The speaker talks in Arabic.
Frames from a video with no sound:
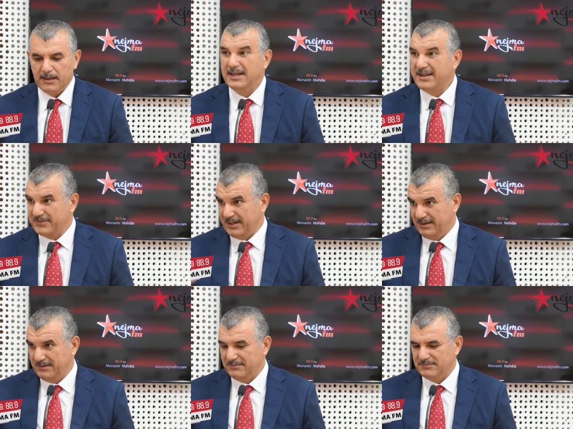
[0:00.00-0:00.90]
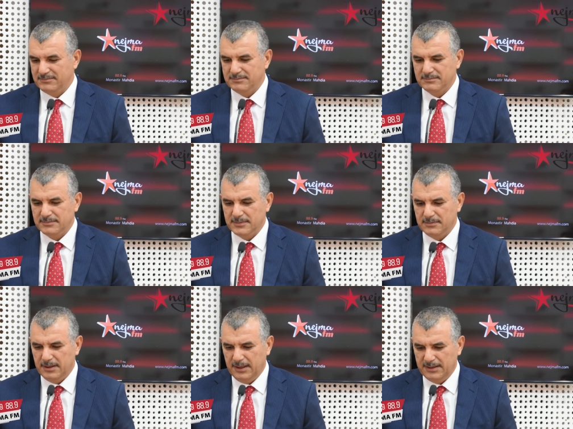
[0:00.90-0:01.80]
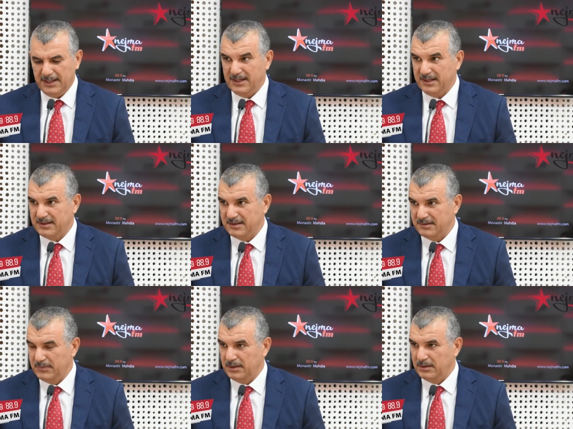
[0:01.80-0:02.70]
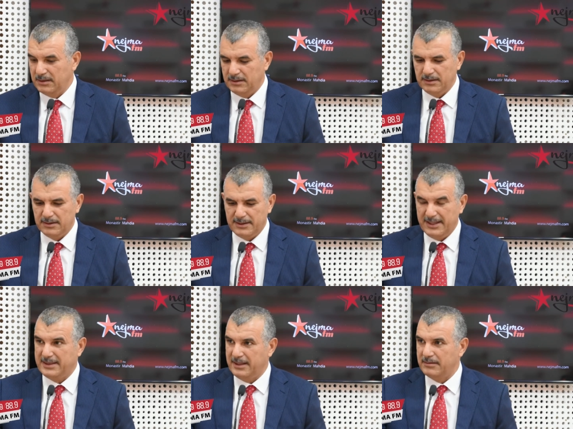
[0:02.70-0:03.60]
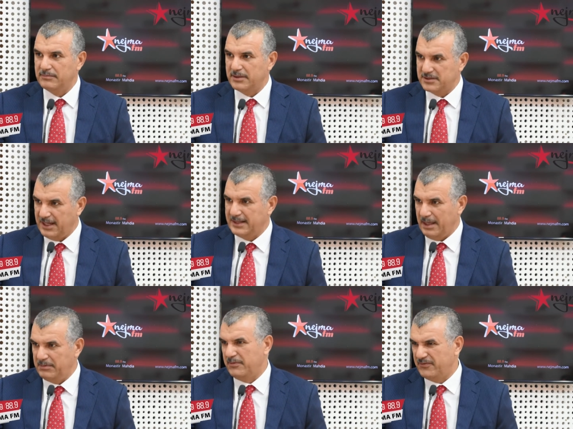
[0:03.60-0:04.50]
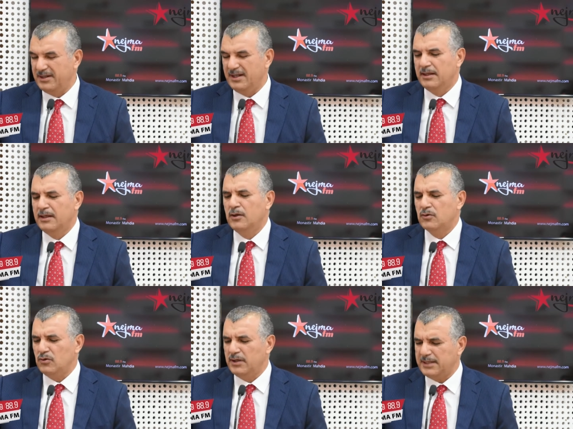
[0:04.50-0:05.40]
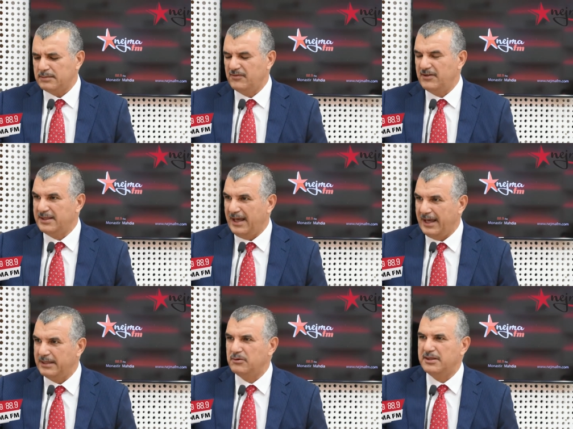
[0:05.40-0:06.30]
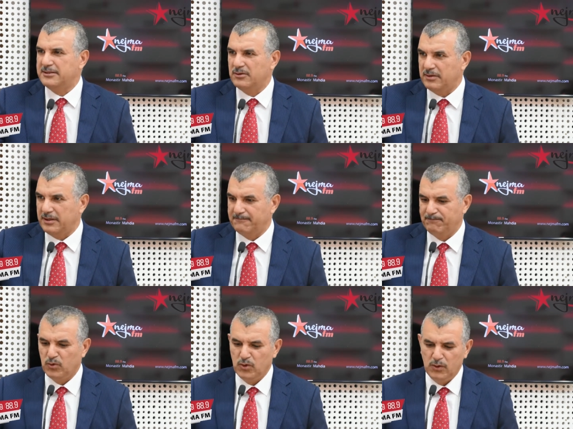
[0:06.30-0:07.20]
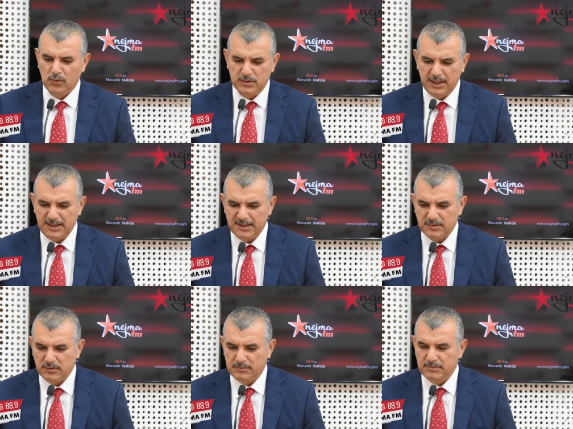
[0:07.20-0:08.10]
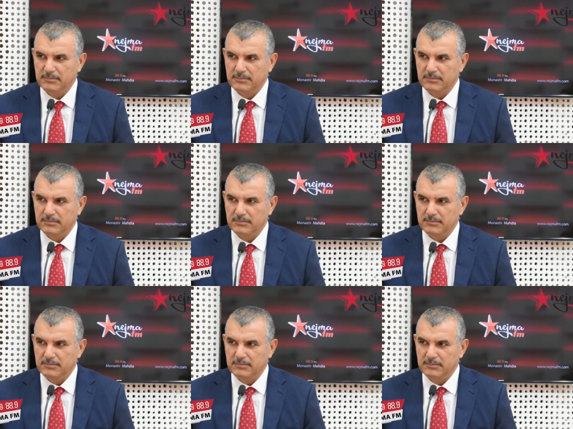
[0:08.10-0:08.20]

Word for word: لنفترض اي دخلك من آه، ثلاثة أشغال تعملية مثل نقول لك دخلني في الإذاعة هذه وإذاعتين أخرين ودخلك ممنوع